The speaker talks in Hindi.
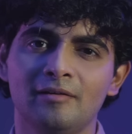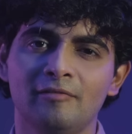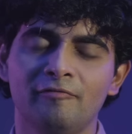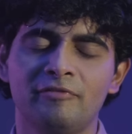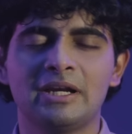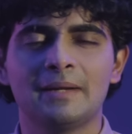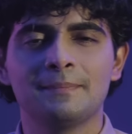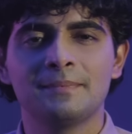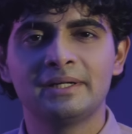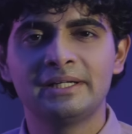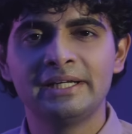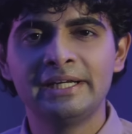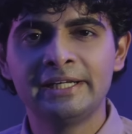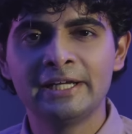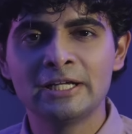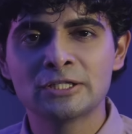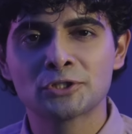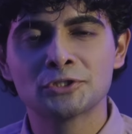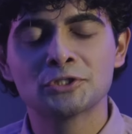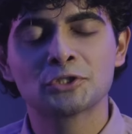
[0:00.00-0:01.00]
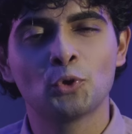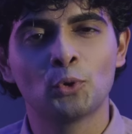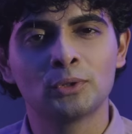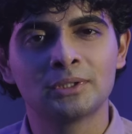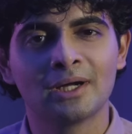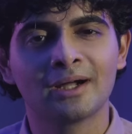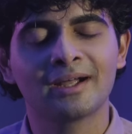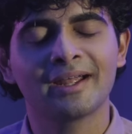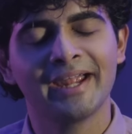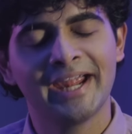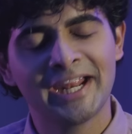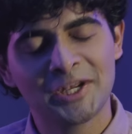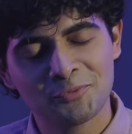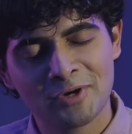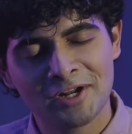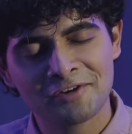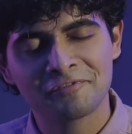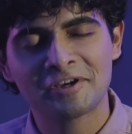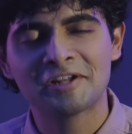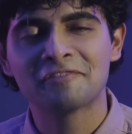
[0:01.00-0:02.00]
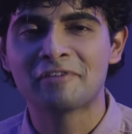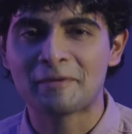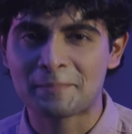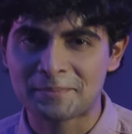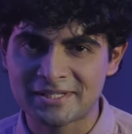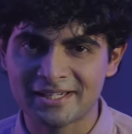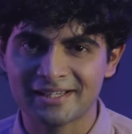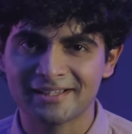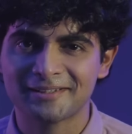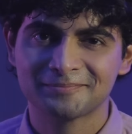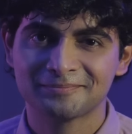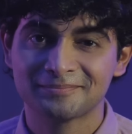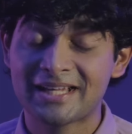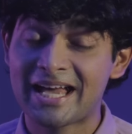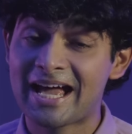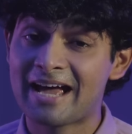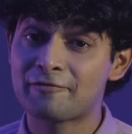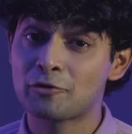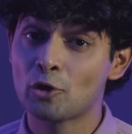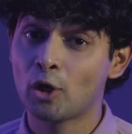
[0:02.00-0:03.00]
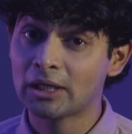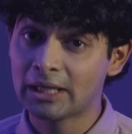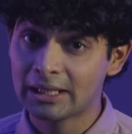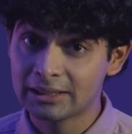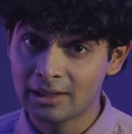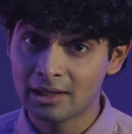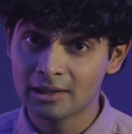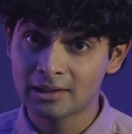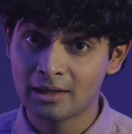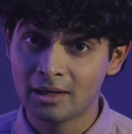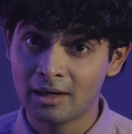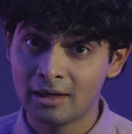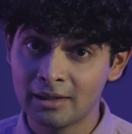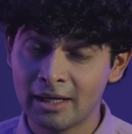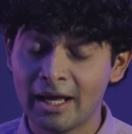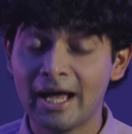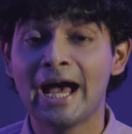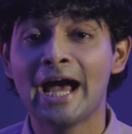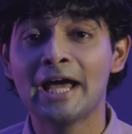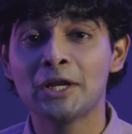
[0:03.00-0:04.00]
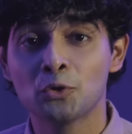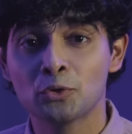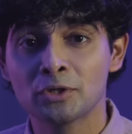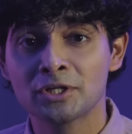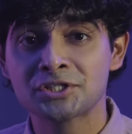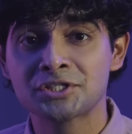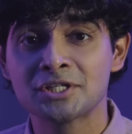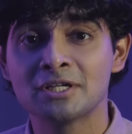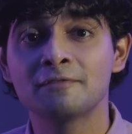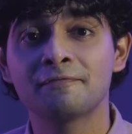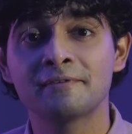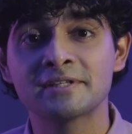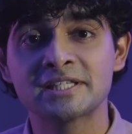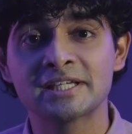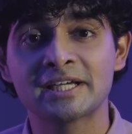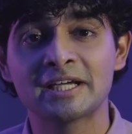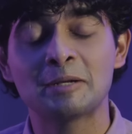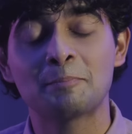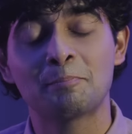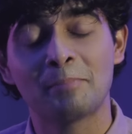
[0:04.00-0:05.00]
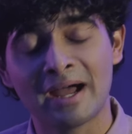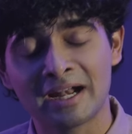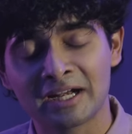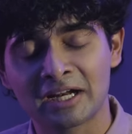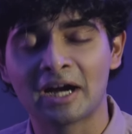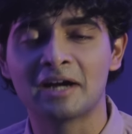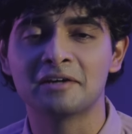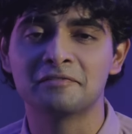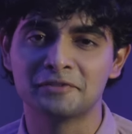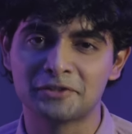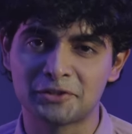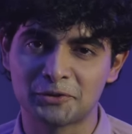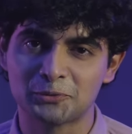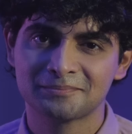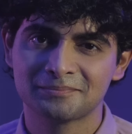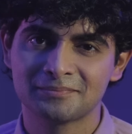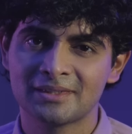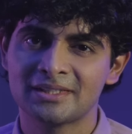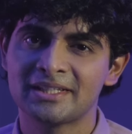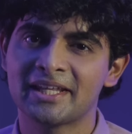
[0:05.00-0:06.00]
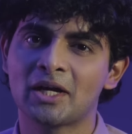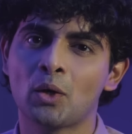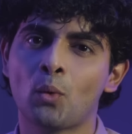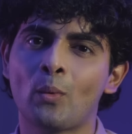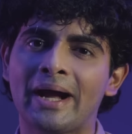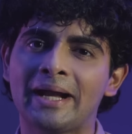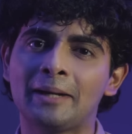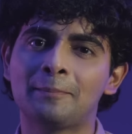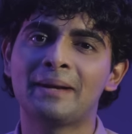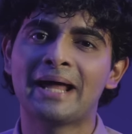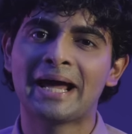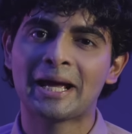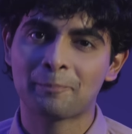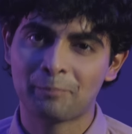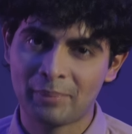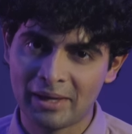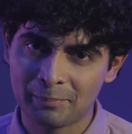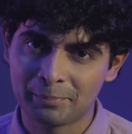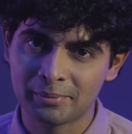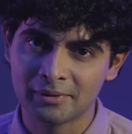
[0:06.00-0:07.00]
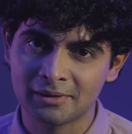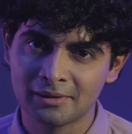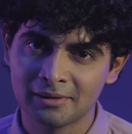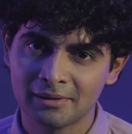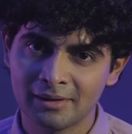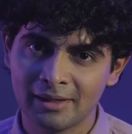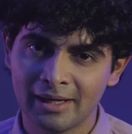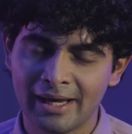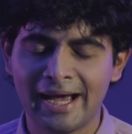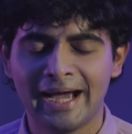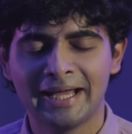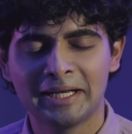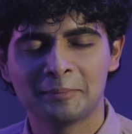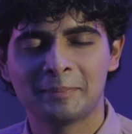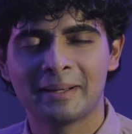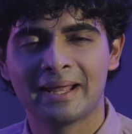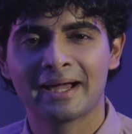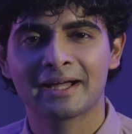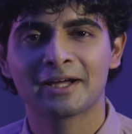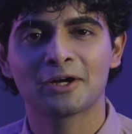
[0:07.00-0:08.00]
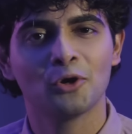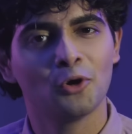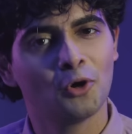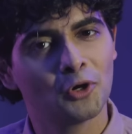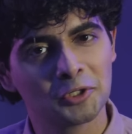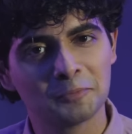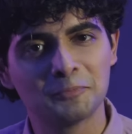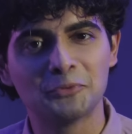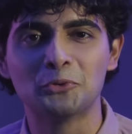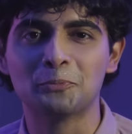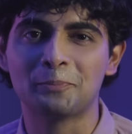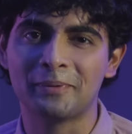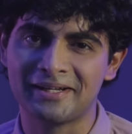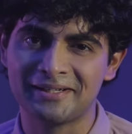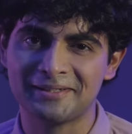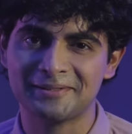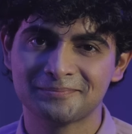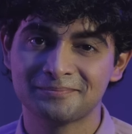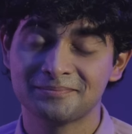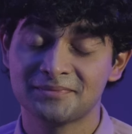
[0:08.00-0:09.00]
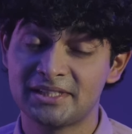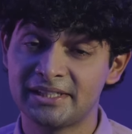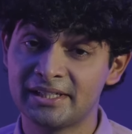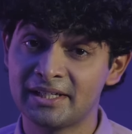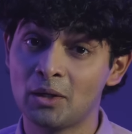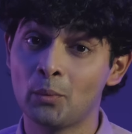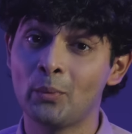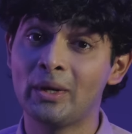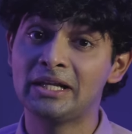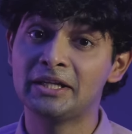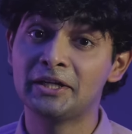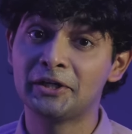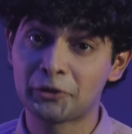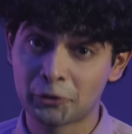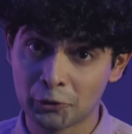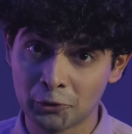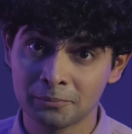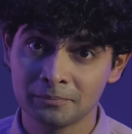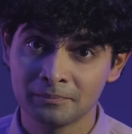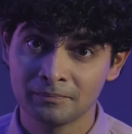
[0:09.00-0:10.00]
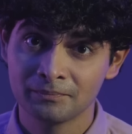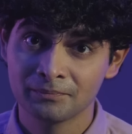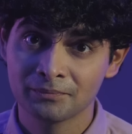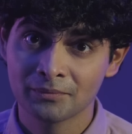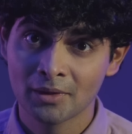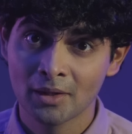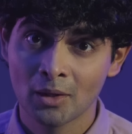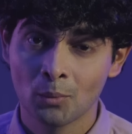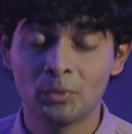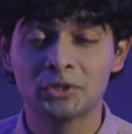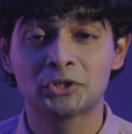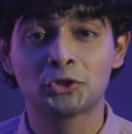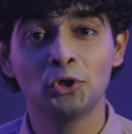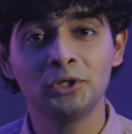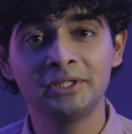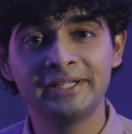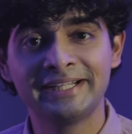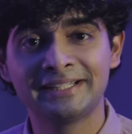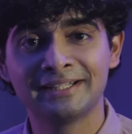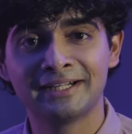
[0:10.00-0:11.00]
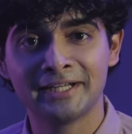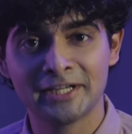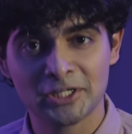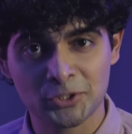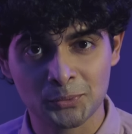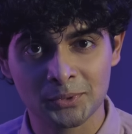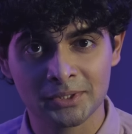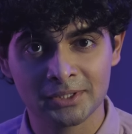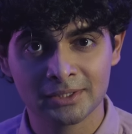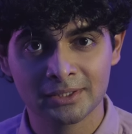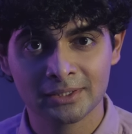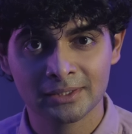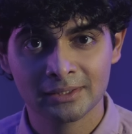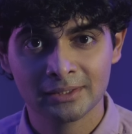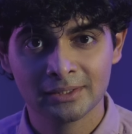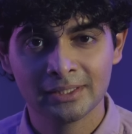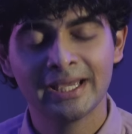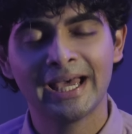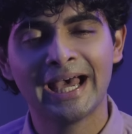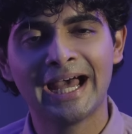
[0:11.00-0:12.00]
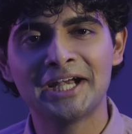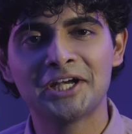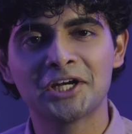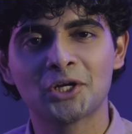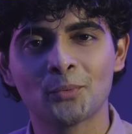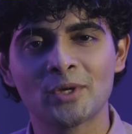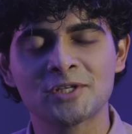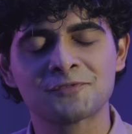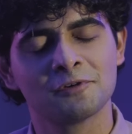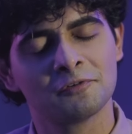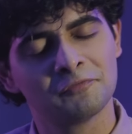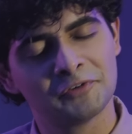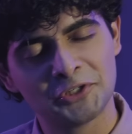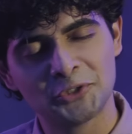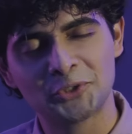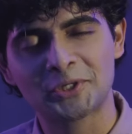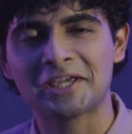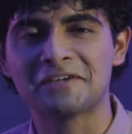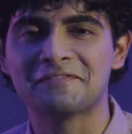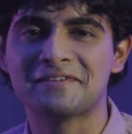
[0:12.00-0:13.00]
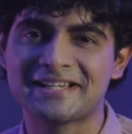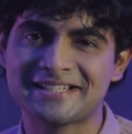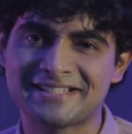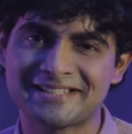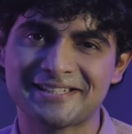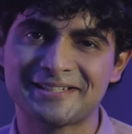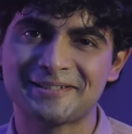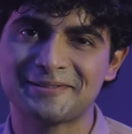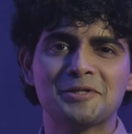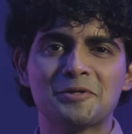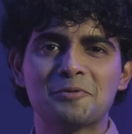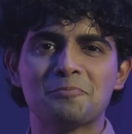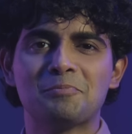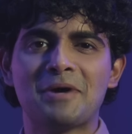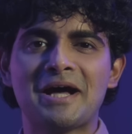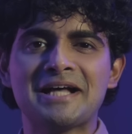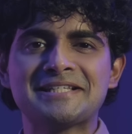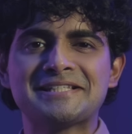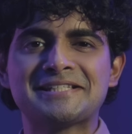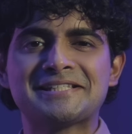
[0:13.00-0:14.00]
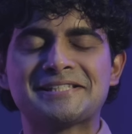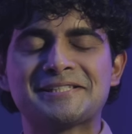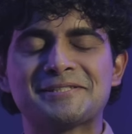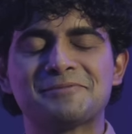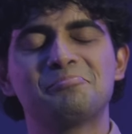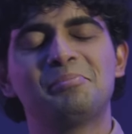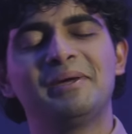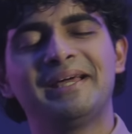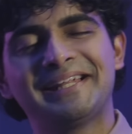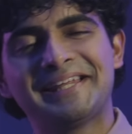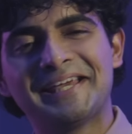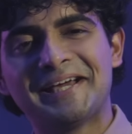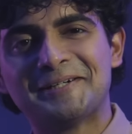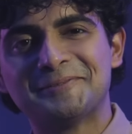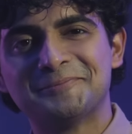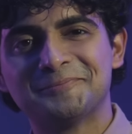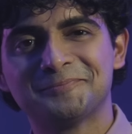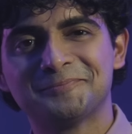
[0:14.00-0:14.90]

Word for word: फिल अप द डिटेल्स ऑन द कोटा 811 वेबसाइट हैव योर आधार कार्ड एंड ओरिजिनल फिजिकल पैन कार्ड विद यू टेक अ वाइट ब्लैंक पेपर एंड अ ब्लैक और अ ब्लू पेन सिट इन अ वेल लिट रूम विद गुड डेटा नेटवर्क एंड रिक्वेस्ट फॉर वीडियो के बस फिर क्या